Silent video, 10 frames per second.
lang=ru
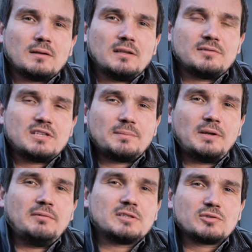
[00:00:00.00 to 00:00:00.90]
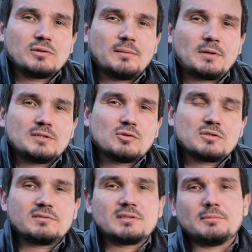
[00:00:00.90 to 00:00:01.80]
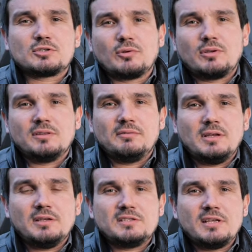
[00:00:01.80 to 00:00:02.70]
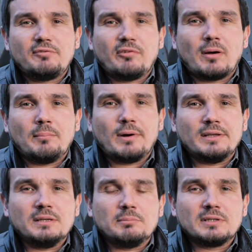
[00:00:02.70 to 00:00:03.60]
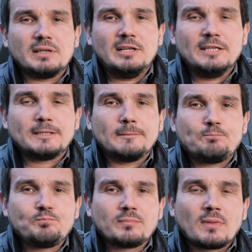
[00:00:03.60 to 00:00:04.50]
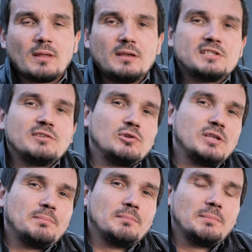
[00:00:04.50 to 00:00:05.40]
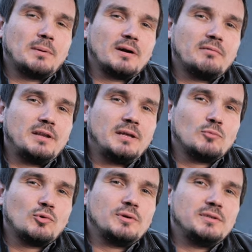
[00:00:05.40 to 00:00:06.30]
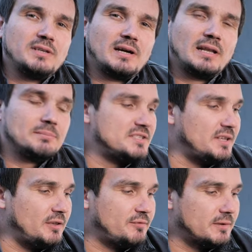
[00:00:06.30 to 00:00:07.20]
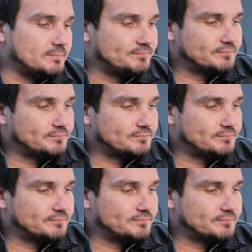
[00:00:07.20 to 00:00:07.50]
Я всех приветствую на производстве взломостойких дверей и сейфов компании Monolith. И сегодня мы поговорим о идеальном сейфе.